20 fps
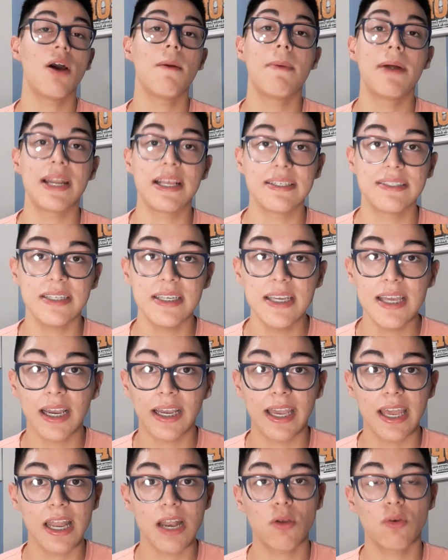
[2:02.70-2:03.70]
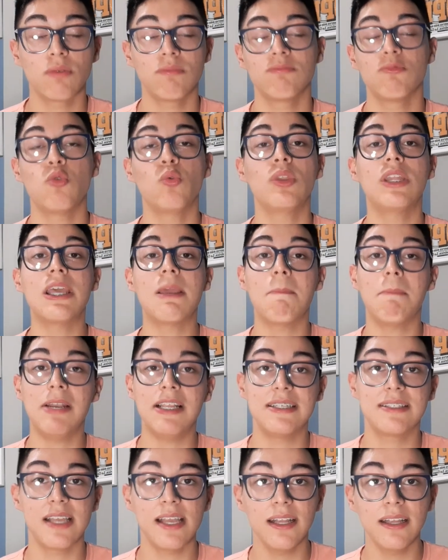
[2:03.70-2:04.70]
aparecía, que era un,
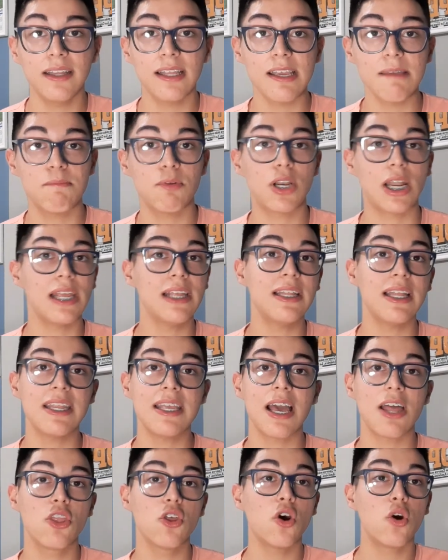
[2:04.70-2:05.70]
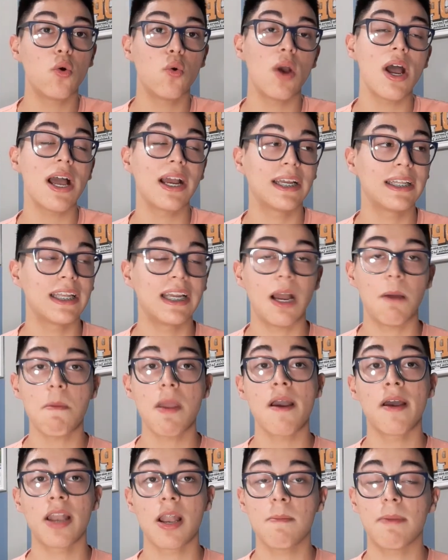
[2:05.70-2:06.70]
displicente y por ahí tenía dos jugadas que te
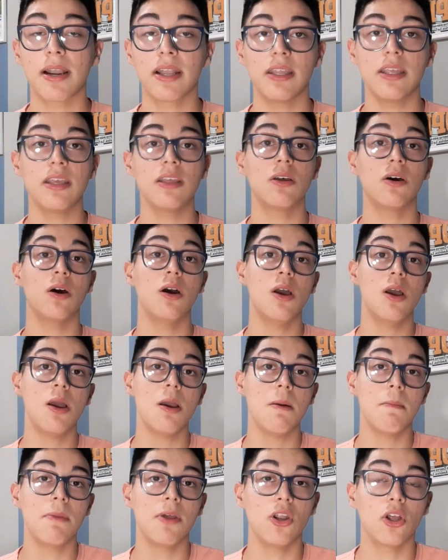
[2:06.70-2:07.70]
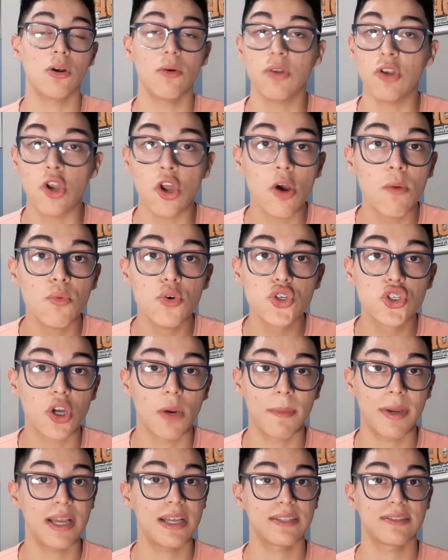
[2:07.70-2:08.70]
cambiaban el partido, pero no mucho
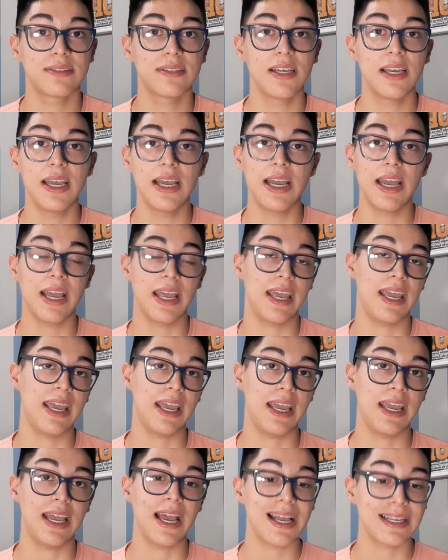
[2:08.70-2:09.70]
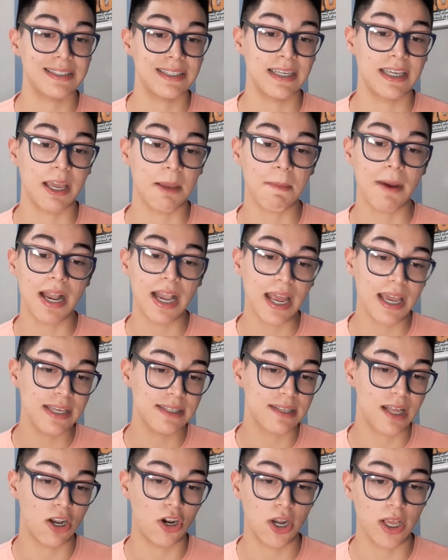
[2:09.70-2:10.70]
más. Eh, así que mal ahí
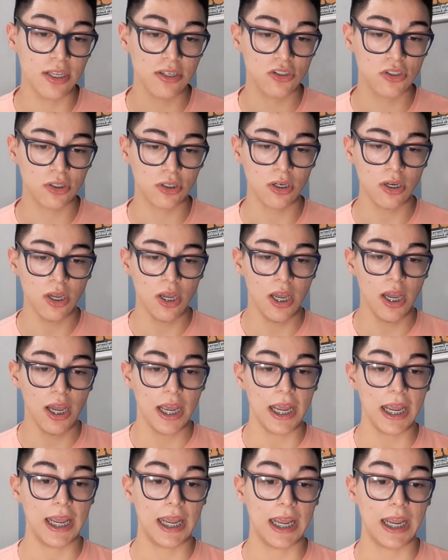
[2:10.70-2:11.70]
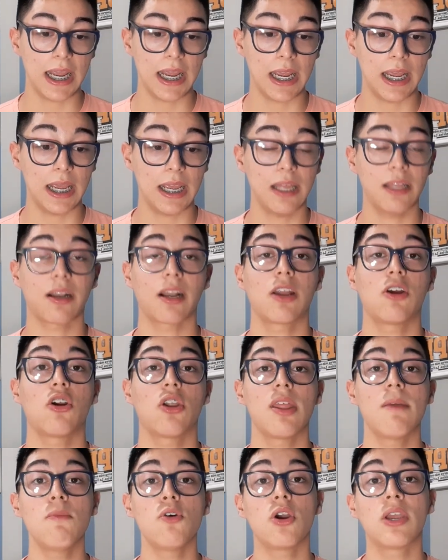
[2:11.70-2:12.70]
San Lorenzo. Eh,
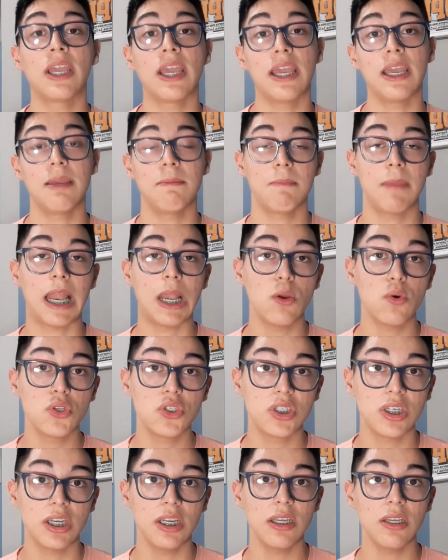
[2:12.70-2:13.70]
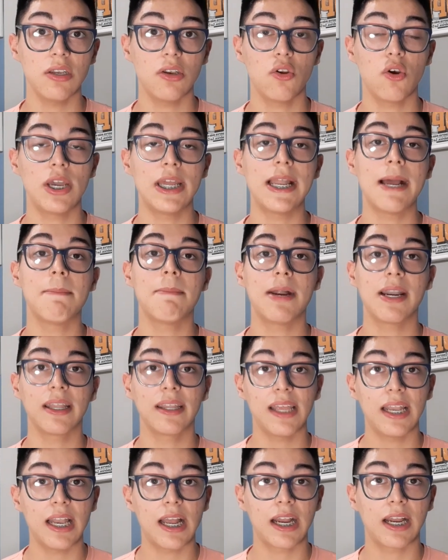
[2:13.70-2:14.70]
recordemos que Belucci no era
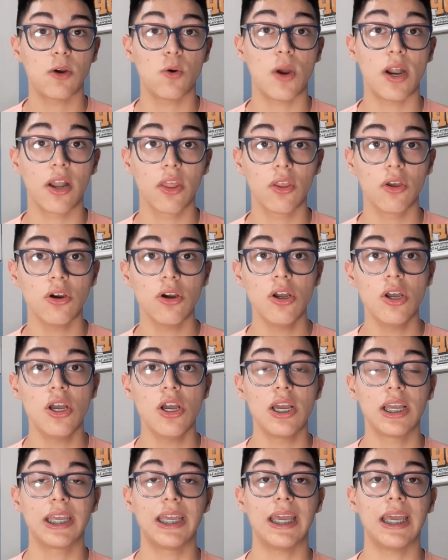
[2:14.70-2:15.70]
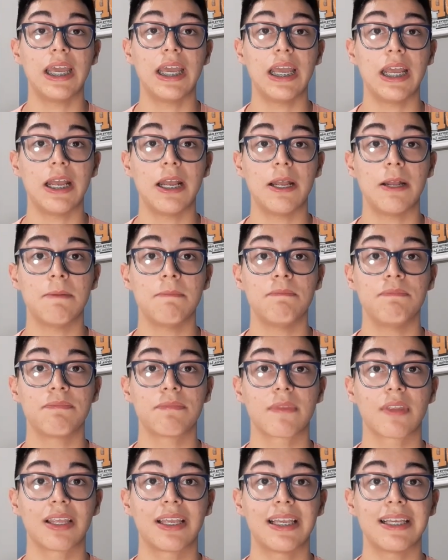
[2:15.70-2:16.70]
parte del acuerdo
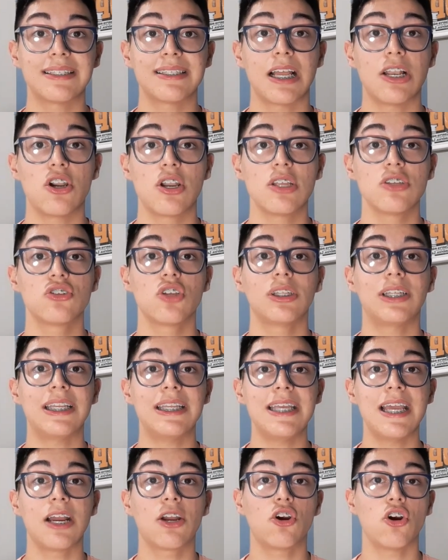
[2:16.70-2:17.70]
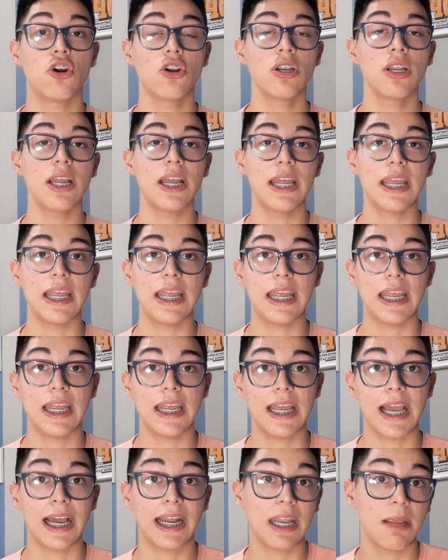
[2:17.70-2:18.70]
que, mm, San Lorenzo tenía con
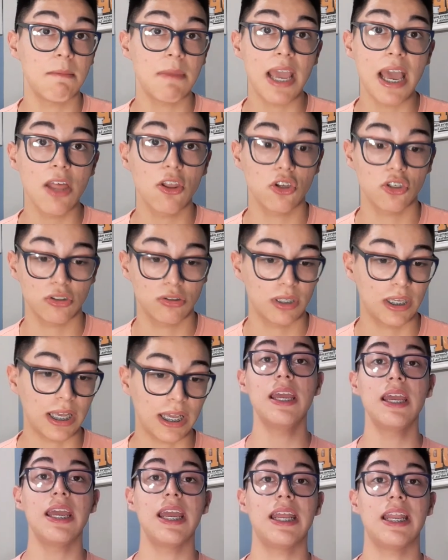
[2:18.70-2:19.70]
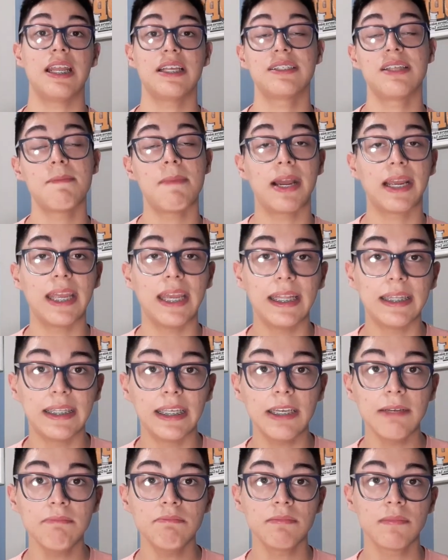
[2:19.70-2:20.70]
eh, agremiados. Que en ese
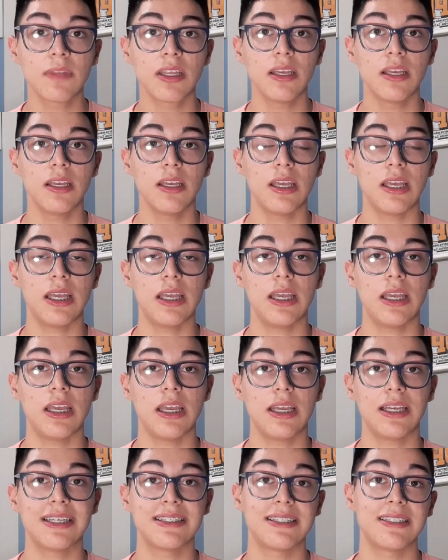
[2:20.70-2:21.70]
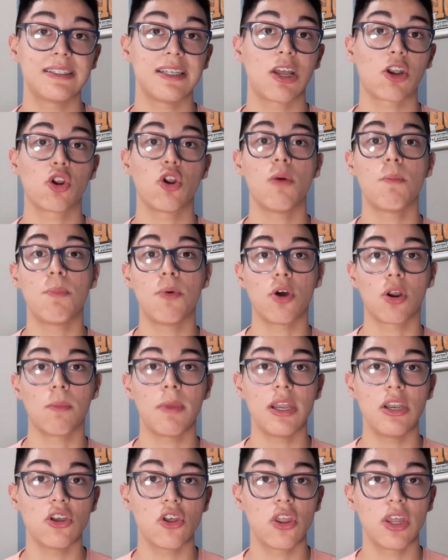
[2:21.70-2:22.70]
paquete, que se cerró por
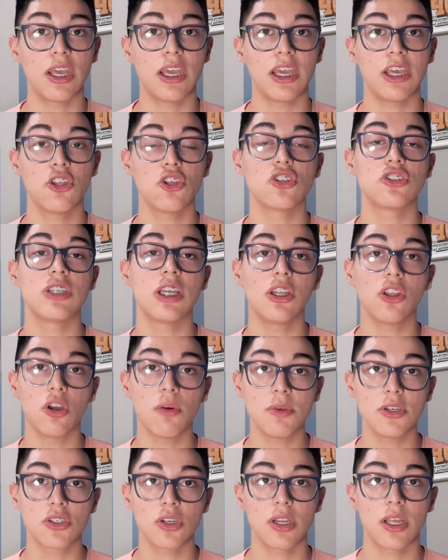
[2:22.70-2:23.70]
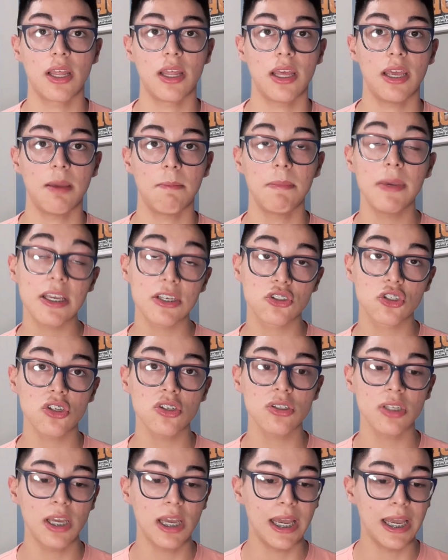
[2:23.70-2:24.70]
menos de 200 millones de
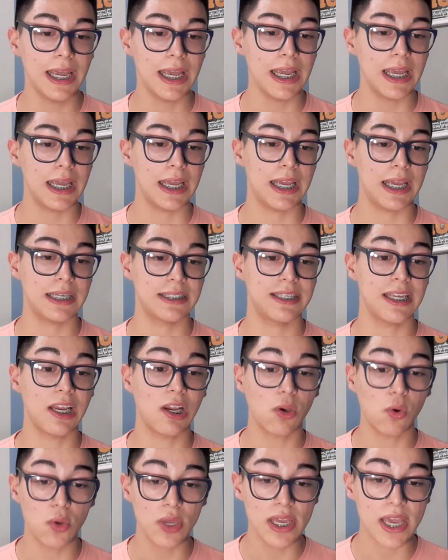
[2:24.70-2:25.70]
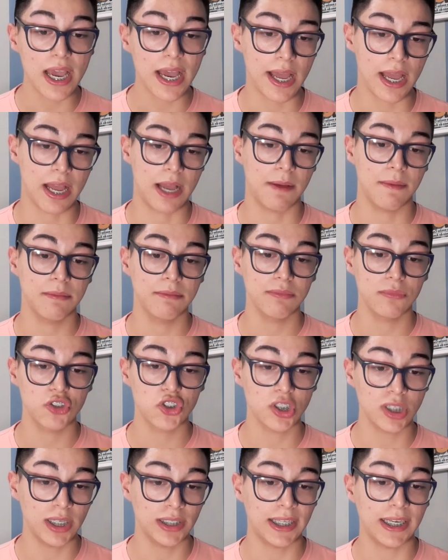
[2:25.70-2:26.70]
pesos, se incluía a
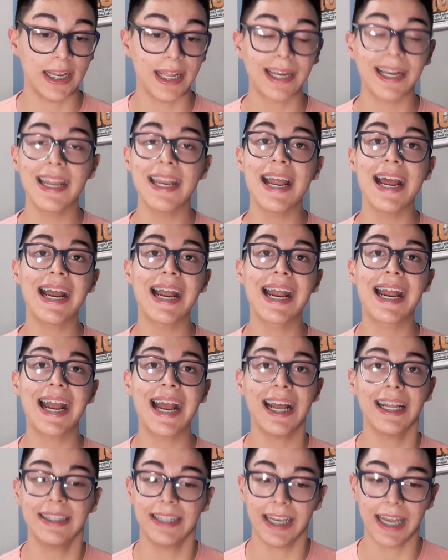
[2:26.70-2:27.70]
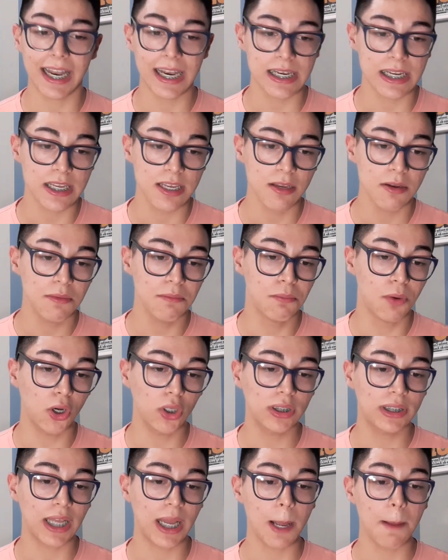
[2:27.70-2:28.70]
Jonathan Herrera, Castellani,
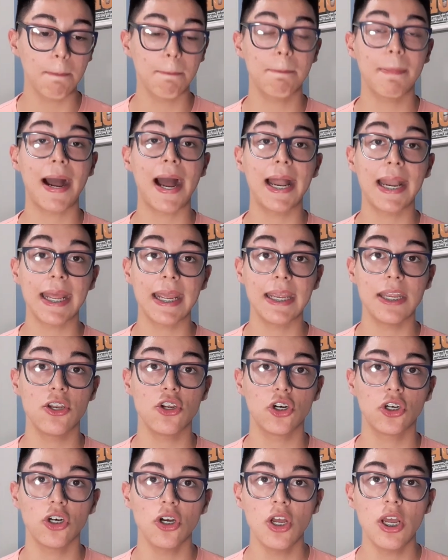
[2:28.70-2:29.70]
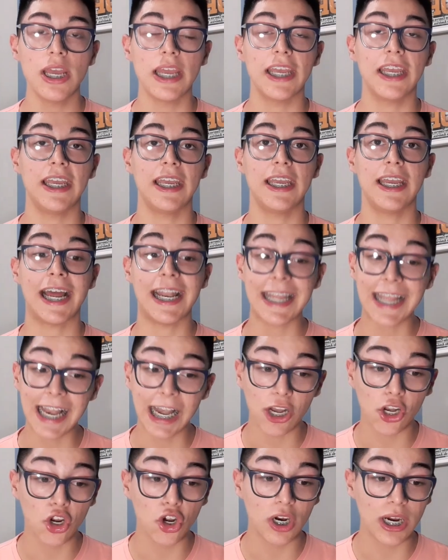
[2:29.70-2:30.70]
Bota, Vareiro,
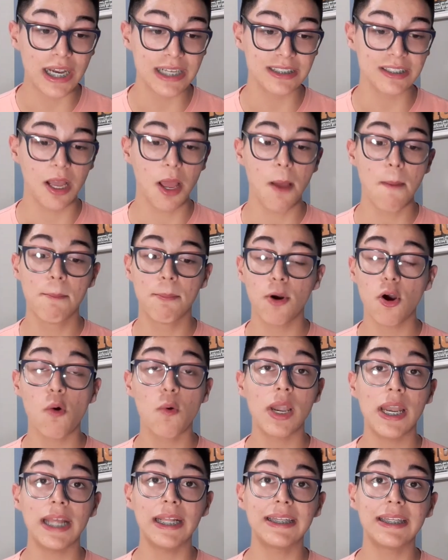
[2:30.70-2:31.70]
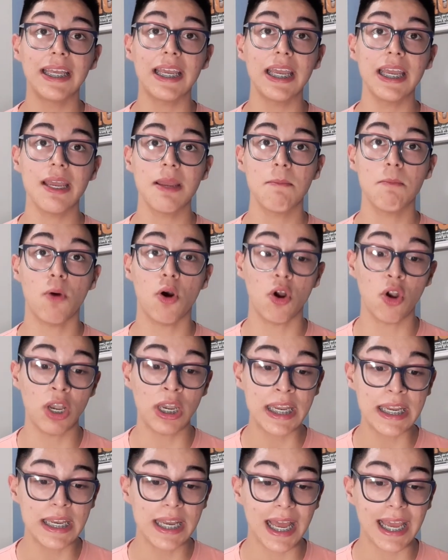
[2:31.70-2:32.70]
Ariel Rojas, Poblete,
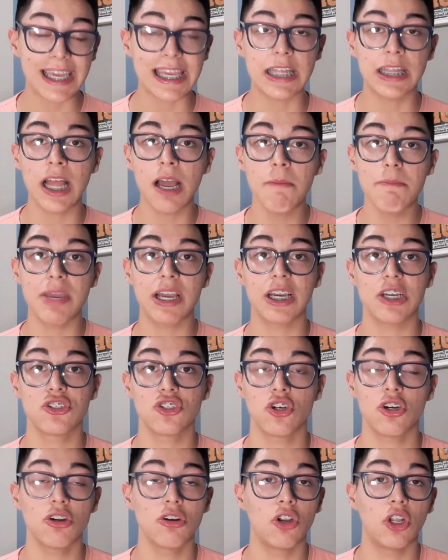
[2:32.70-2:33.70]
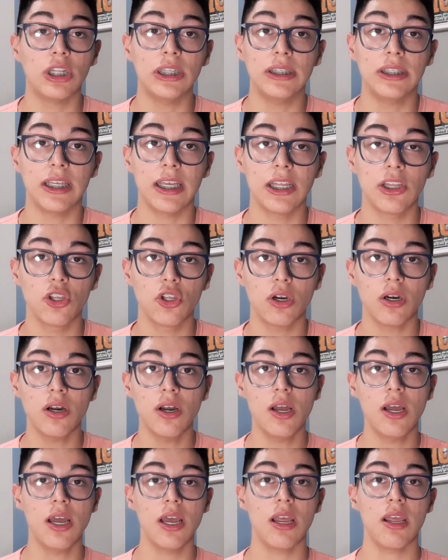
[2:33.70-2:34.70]
Molina y Tapia, que yo no
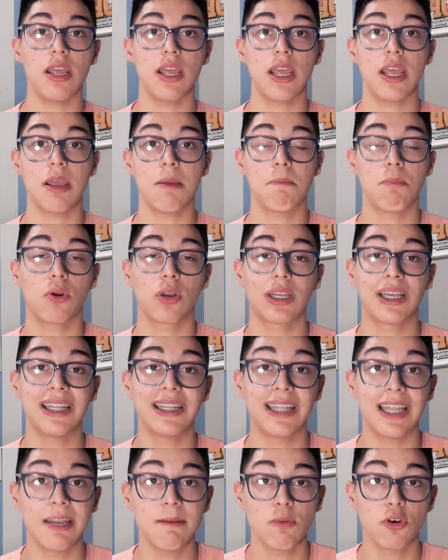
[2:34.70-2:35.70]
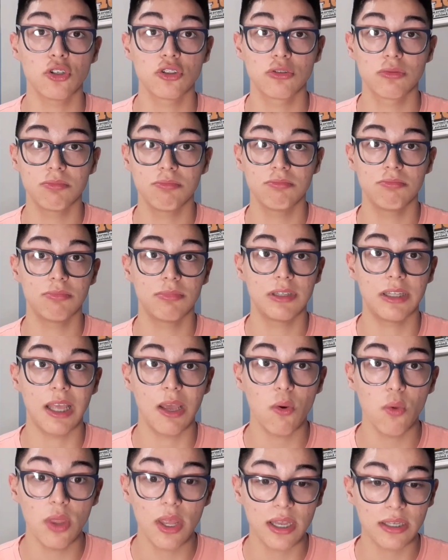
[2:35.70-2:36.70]
entiendo eh, por qué tenemos
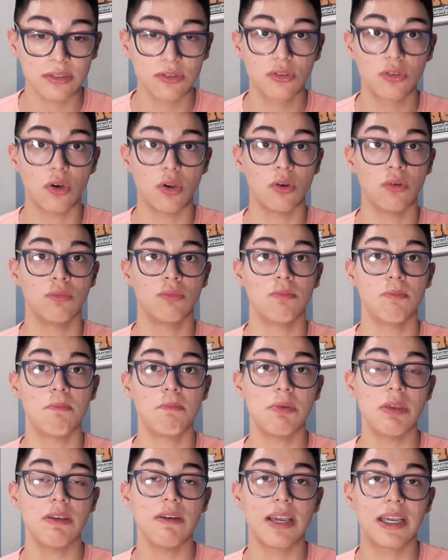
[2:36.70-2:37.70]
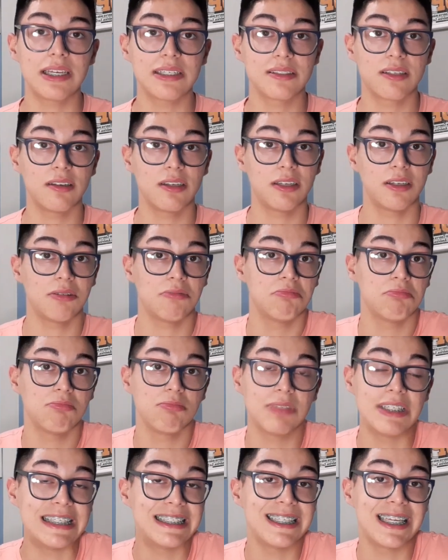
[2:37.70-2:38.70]
deudas con pibes que
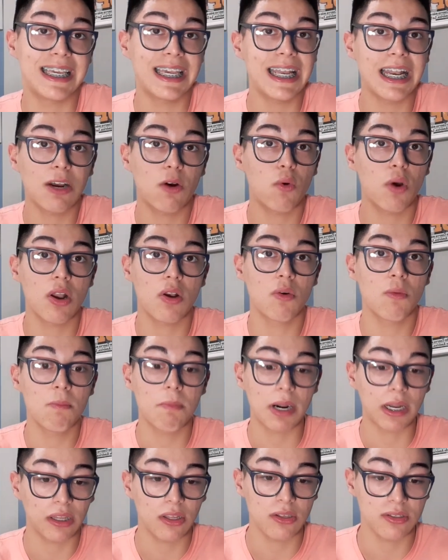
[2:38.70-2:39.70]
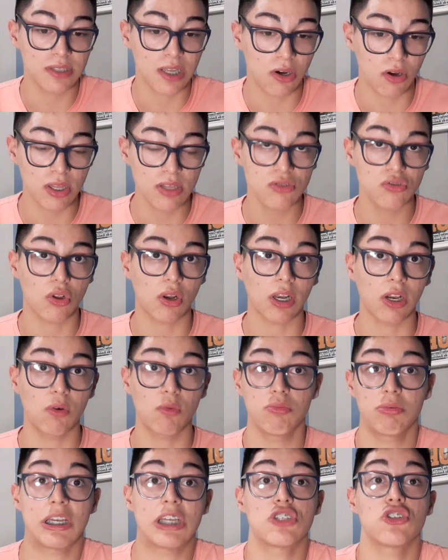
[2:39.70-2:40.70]
ni siquiera jugaron un partido en San Lorenzo,
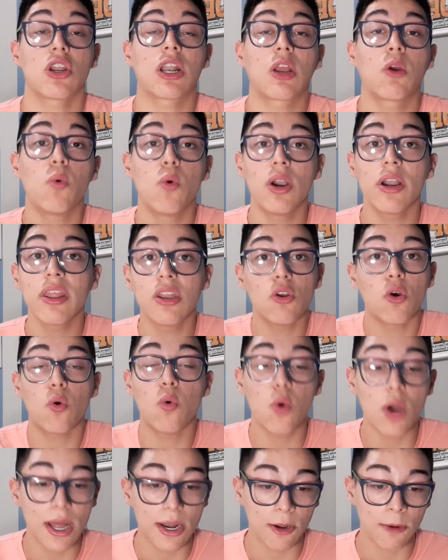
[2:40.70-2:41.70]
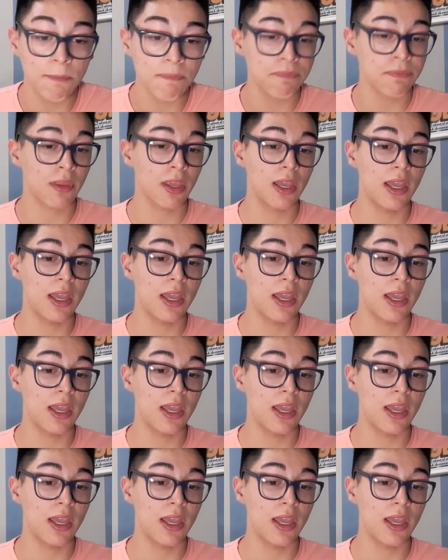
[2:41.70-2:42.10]
que yo recuerde no jugaron.